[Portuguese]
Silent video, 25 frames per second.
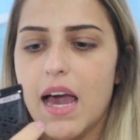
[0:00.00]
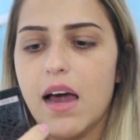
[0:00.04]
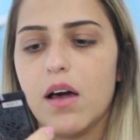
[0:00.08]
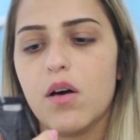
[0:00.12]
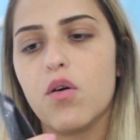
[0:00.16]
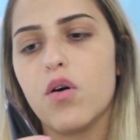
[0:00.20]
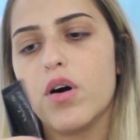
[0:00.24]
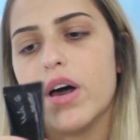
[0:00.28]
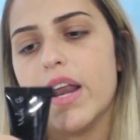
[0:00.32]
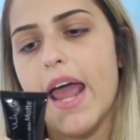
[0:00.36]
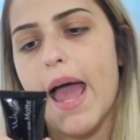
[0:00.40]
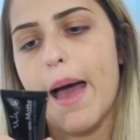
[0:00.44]

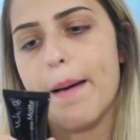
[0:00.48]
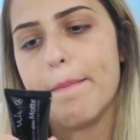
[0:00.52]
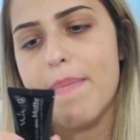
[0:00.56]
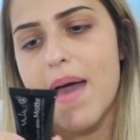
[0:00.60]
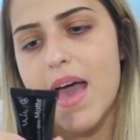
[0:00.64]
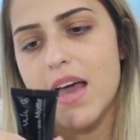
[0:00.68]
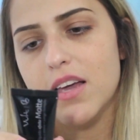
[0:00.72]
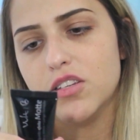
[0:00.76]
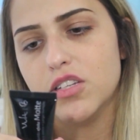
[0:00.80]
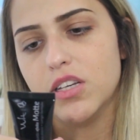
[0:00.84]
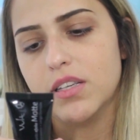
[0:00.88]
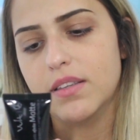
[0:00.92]
cor é a
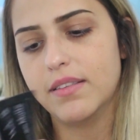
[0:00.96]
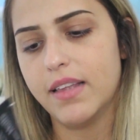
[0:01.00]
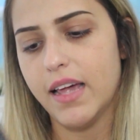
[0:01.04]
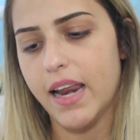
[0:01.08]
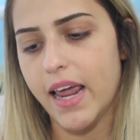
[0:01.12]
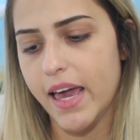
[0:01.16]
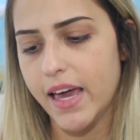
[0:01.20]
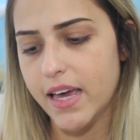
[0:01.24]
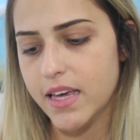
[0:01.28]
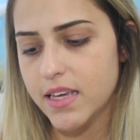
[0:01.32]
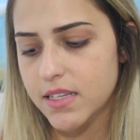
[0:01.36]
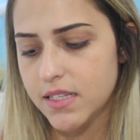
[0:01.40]
bege
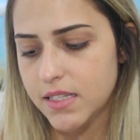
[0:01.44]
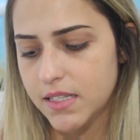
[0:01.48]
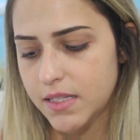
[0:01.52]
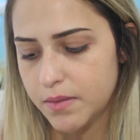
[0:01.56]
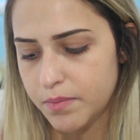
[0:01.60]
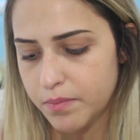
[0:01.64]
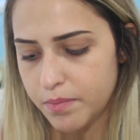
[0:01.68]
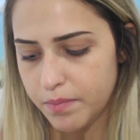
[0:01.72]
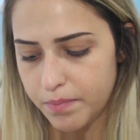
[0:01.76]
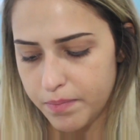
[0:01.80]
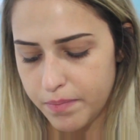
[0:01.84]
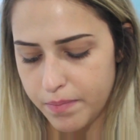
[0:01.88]

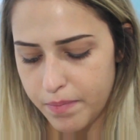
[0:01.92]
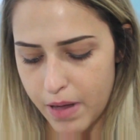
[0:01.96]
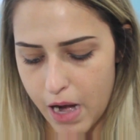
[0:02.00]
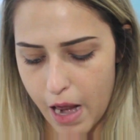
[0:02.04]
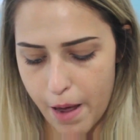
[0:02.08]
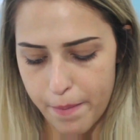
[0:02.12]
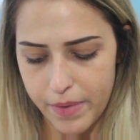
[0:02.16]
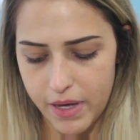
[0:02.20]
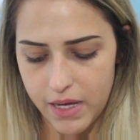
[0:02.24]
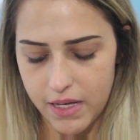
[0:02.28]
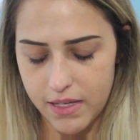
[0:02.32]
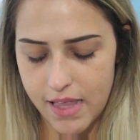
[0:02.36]
3.
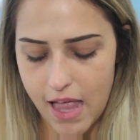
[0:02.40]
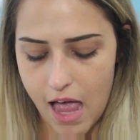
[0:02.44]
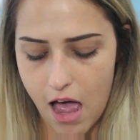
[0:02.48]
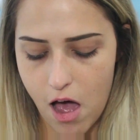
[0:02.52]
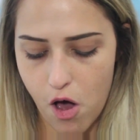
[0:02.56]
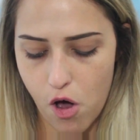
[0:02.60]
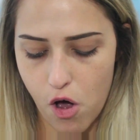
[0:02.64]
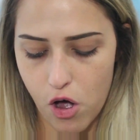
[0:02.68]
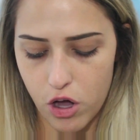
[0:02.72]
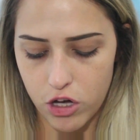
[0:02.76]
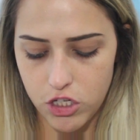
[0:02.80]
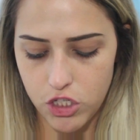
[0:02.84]
Pra mim
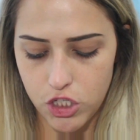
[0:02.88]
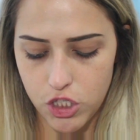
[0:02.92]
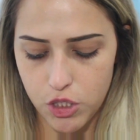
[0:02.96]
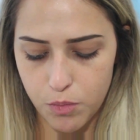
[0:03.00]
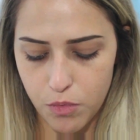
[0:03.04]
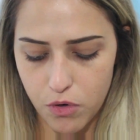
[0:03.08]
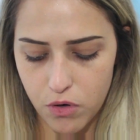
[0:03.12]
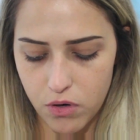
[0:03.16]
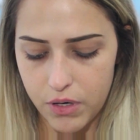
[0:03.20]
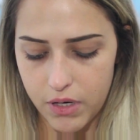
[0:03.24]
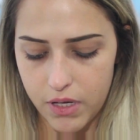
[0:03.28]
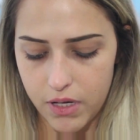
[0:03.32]
tá
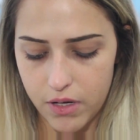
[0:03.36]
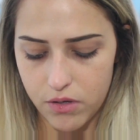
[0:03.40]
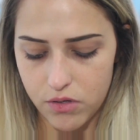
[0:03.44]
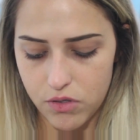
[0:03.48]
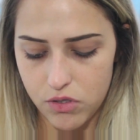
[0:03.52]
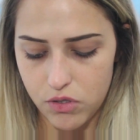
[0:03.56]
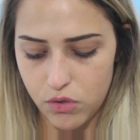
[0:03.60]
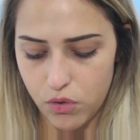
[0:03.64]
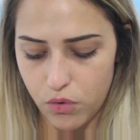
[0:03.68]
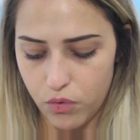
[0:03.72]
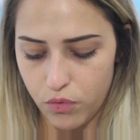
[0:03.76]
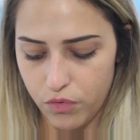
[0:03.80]
ótimo, porque eu
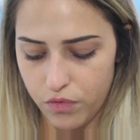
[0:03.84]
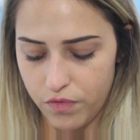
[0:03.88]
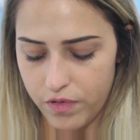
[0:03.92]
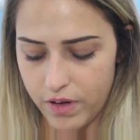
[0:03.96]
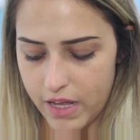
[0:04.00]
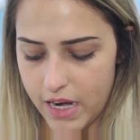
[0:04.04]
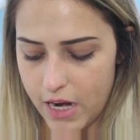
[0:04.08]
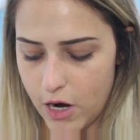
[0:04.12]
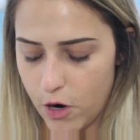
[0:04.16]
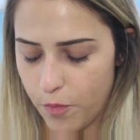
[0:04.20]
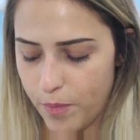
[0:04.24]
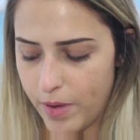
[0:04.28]
estou no
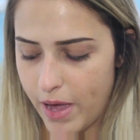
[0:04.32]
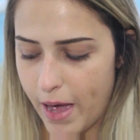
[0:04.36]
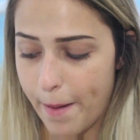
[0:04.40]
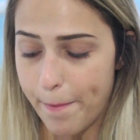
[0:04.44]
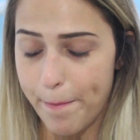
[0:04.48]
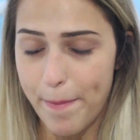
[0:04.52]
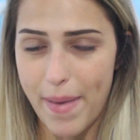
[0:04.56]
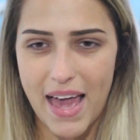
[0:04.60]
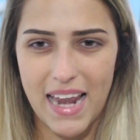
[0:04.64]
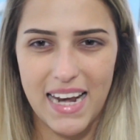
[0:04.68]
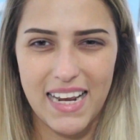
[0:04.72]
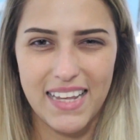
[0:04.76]
verão, minha
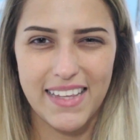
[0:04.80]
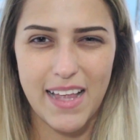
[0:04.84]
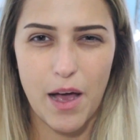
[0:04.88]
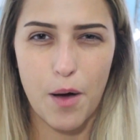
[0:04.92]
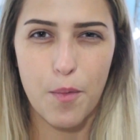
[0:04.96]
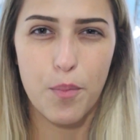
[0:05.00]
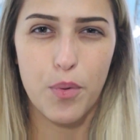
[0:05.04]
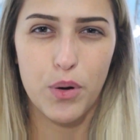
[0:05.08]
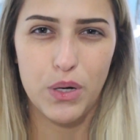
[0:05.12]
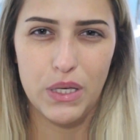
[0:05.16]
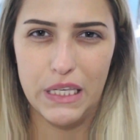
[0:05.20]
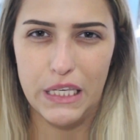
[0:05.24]
pele tá
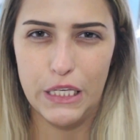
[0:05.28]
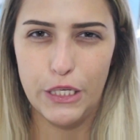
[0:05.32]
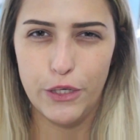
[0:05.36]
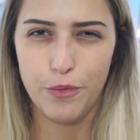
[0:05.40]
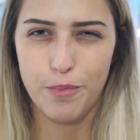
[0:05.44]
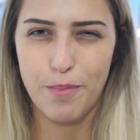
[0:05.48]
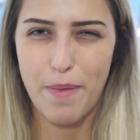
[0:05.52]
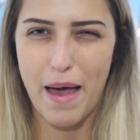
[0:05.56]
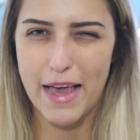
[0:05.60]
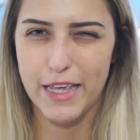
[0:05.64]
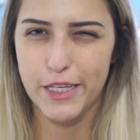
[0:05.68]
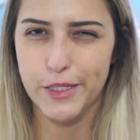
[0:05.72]
um
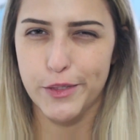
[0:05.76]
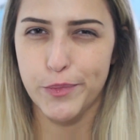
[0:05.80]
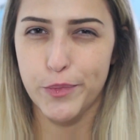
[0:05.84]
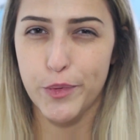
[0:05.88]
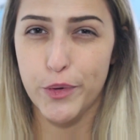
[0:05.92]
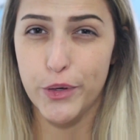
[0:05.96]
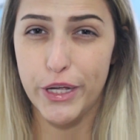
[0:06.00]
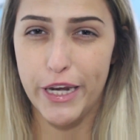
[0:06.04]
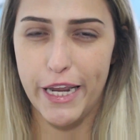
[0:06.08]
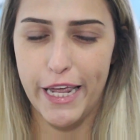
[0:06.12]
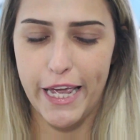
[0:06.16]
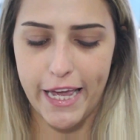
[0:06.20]
pouquinho mais
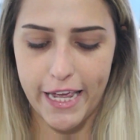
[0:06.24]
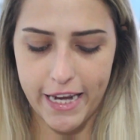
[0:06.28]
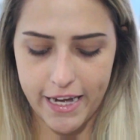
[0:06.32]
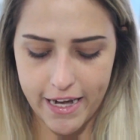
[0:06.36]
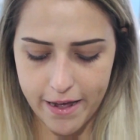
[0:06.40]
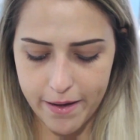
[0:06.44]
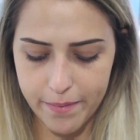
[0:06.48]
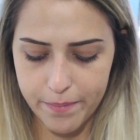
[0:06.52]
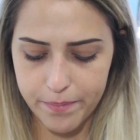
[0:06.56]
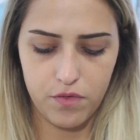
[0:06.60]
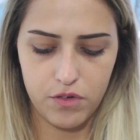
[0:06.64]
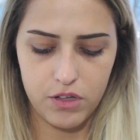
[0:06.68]

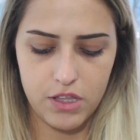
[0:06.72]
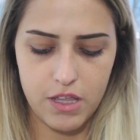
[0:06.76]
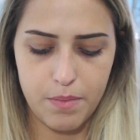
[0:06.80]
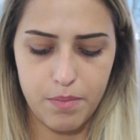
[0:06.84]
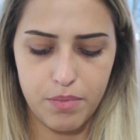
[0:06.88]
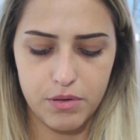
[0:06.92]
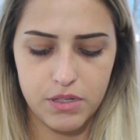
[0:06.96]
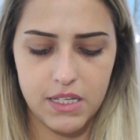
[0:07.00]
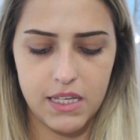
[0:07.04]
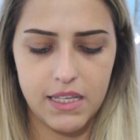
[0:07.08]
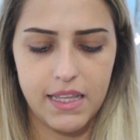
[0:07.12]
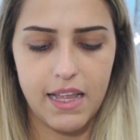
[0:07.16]
morena. Vou
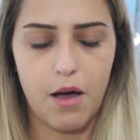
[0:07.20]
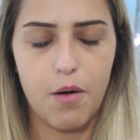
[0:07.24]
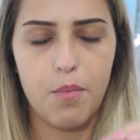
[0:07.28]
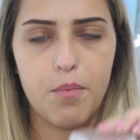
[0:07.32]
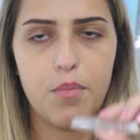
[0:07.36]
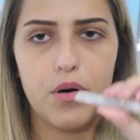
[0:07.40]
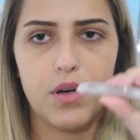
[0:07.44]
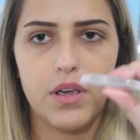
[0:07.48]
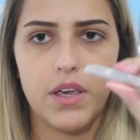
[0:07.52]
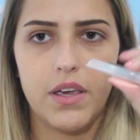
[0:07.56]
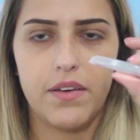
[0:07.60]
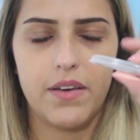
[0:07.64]
depositar um
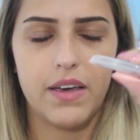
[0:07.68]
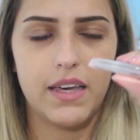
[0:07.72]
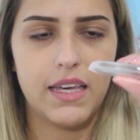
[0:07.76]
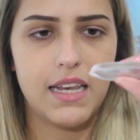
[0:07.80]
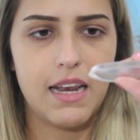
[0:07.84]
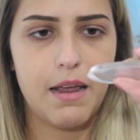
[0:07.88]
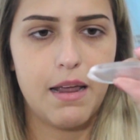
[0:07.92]
pouquinho aqui na